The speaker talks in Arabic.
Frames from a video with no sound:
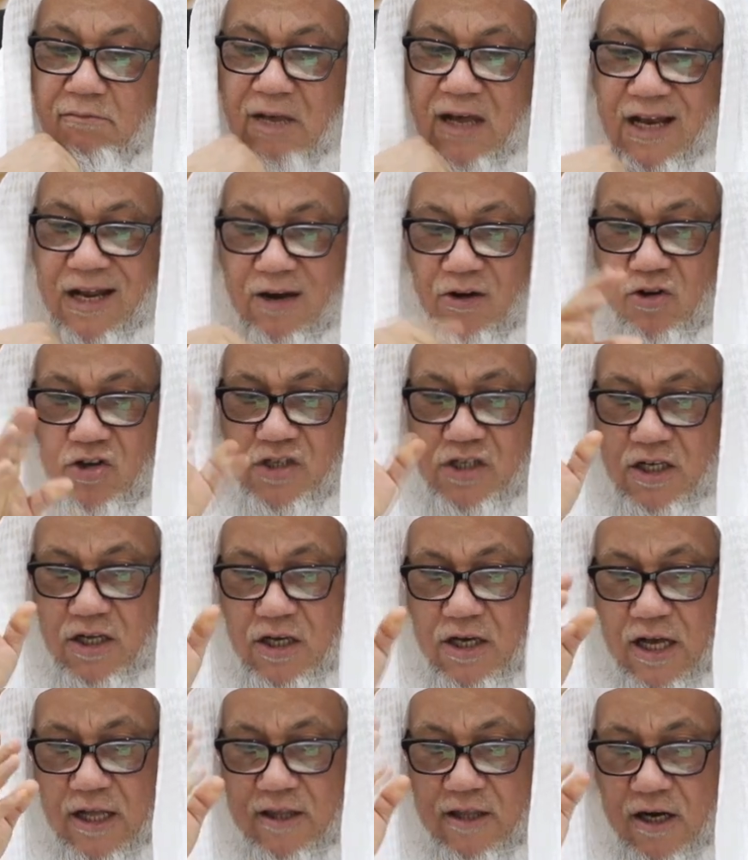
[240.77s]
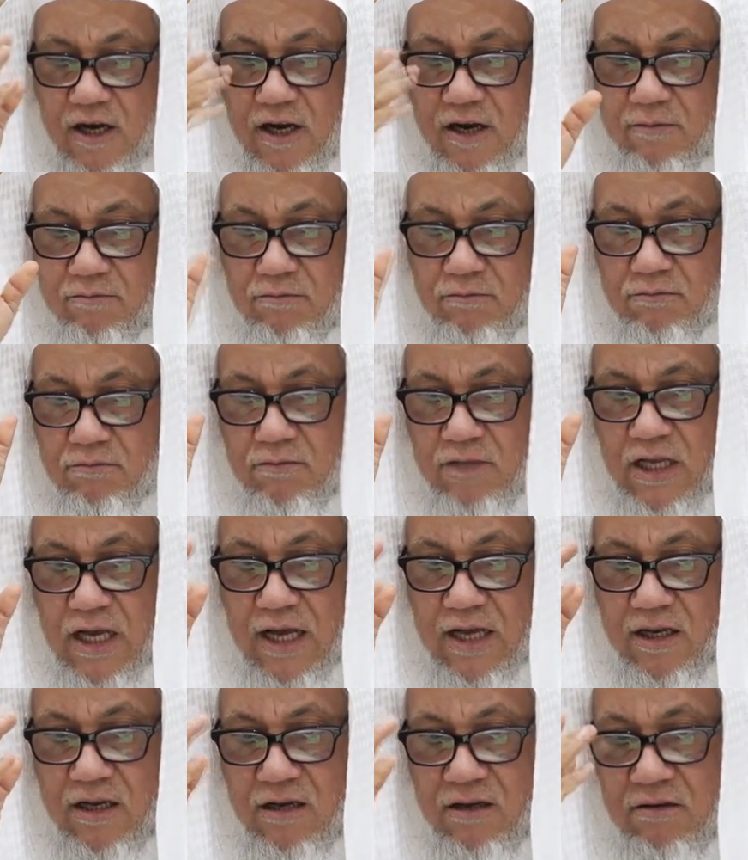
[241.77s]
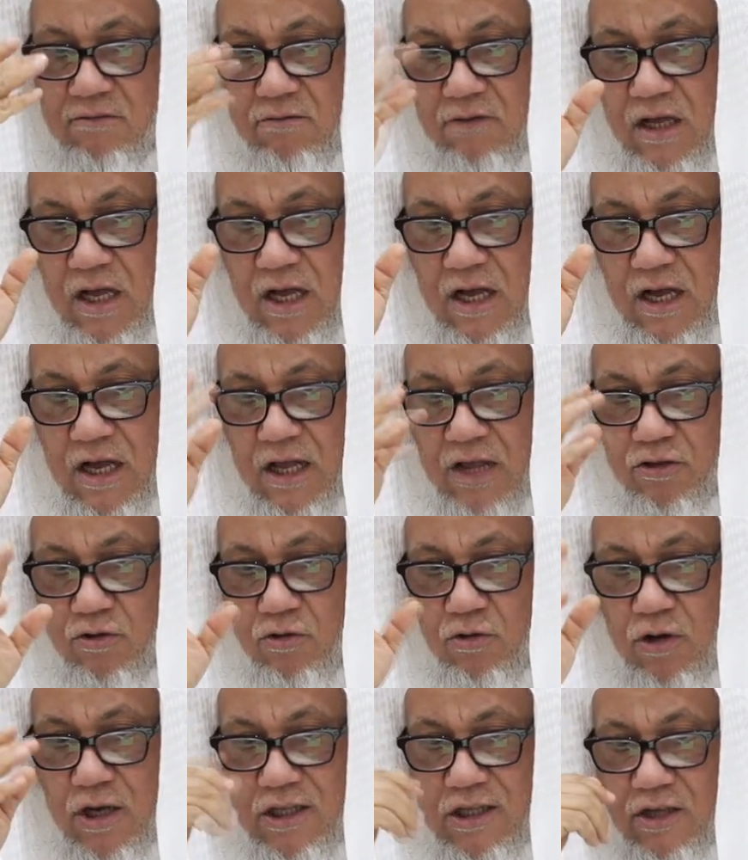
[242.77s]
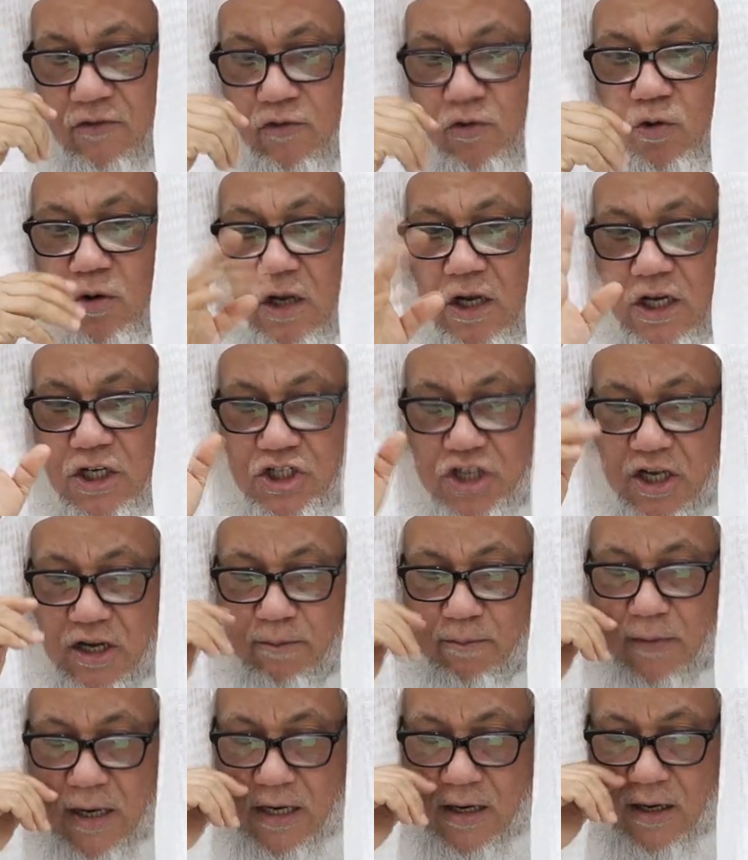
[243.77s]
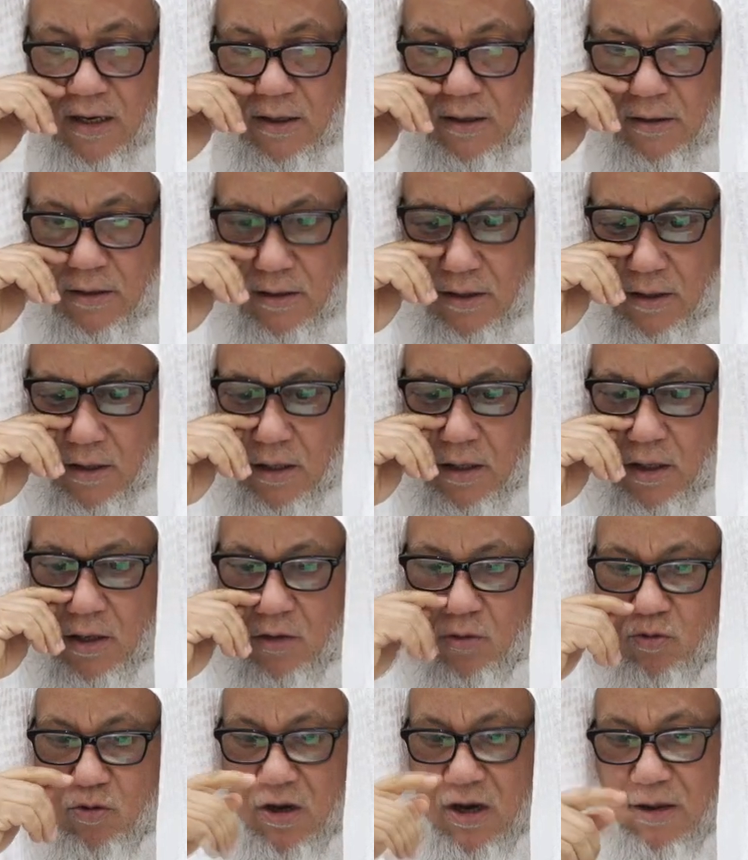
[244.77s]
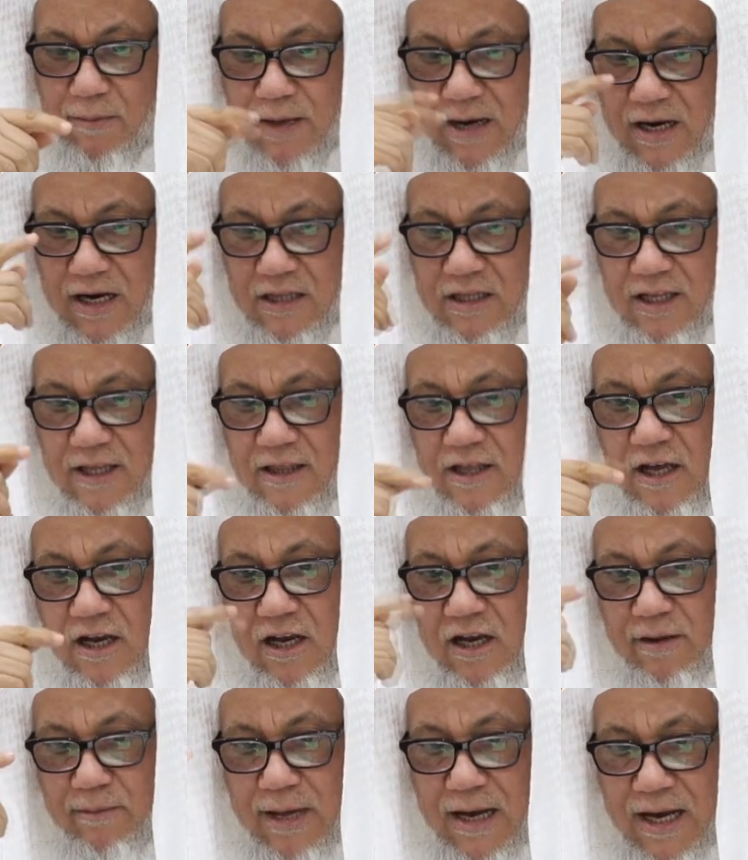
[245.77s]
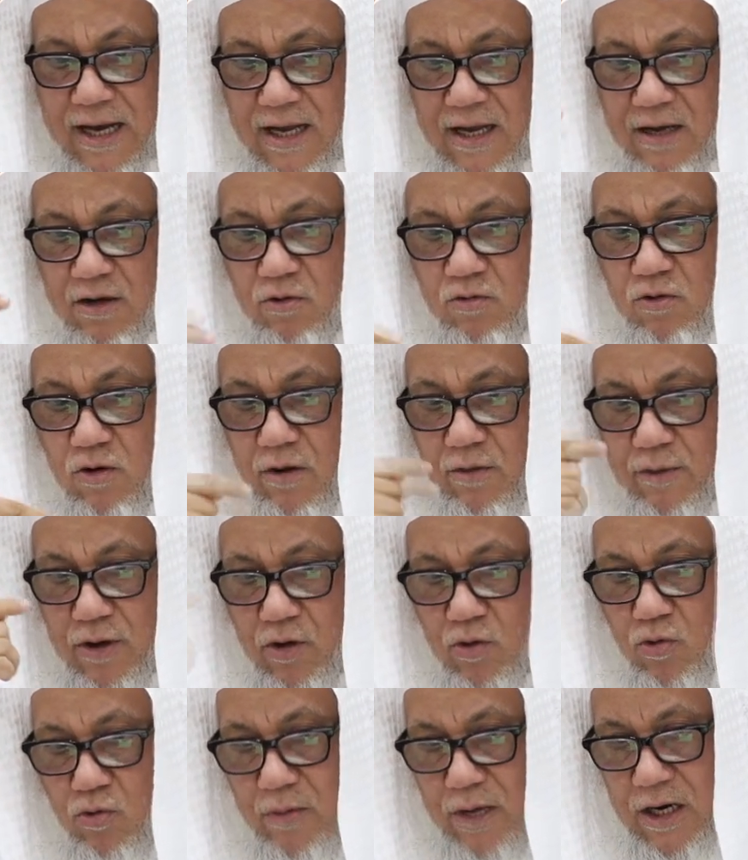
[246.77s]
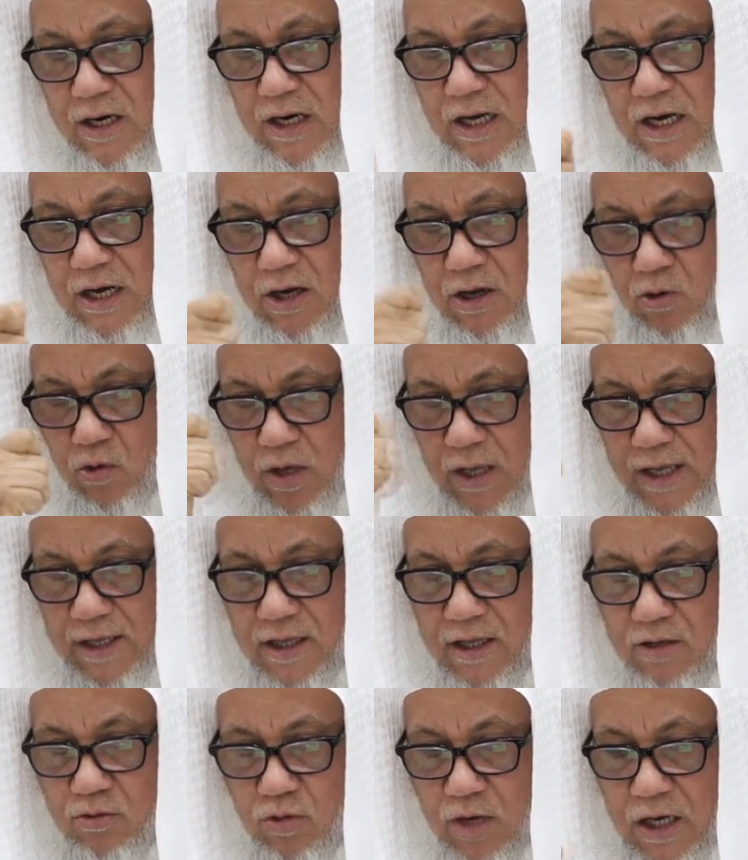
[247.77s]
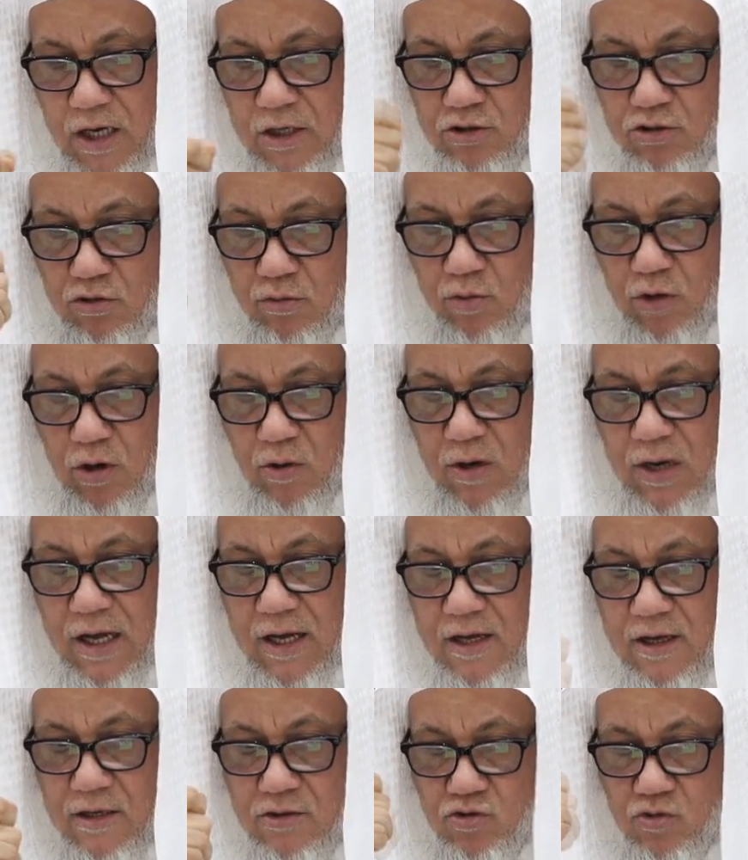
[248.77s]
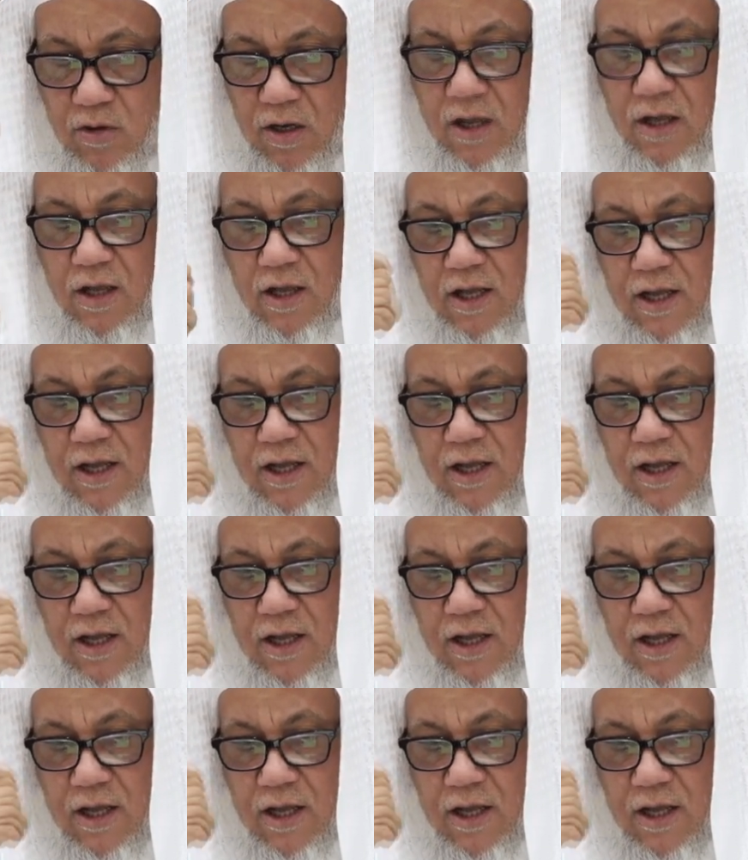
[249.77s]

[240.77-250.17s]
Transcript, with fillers: ما لا أحصيه كثرة يعني أظنها تفوق العشرين مرة كل مرة تظهر لي معاني وكل مرة ومرة أقيد وأكتب وألخص و...